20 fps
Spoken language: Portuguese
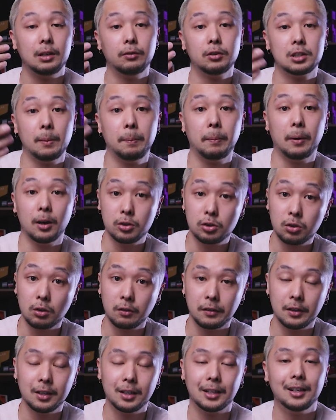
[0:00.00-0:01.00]
que você possa
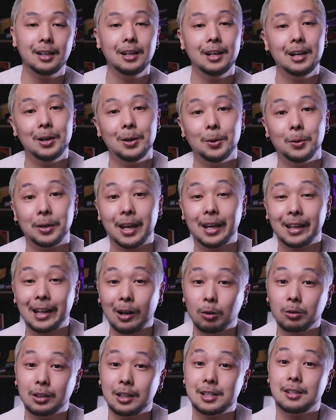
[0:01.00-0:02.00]
ouvir, né? O que está
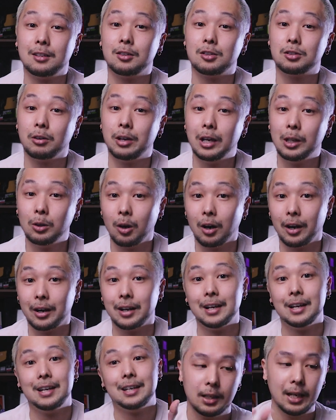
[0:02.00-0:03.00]
acontecendo seu redor.